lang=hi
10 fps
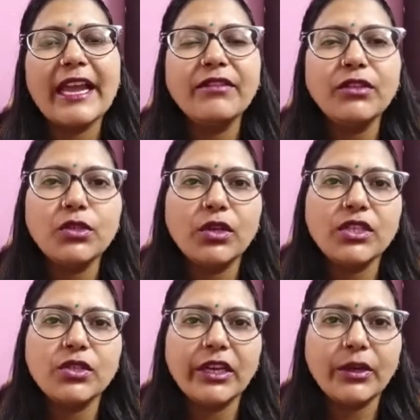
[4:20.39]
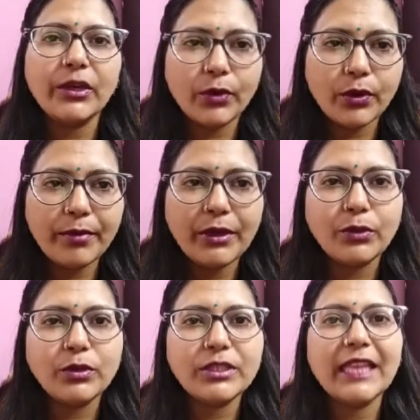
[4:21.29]
है वो छोटे छोटे टुकड़ों में
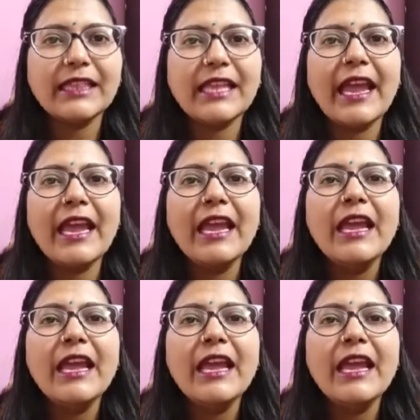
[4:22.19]
टूट जाता है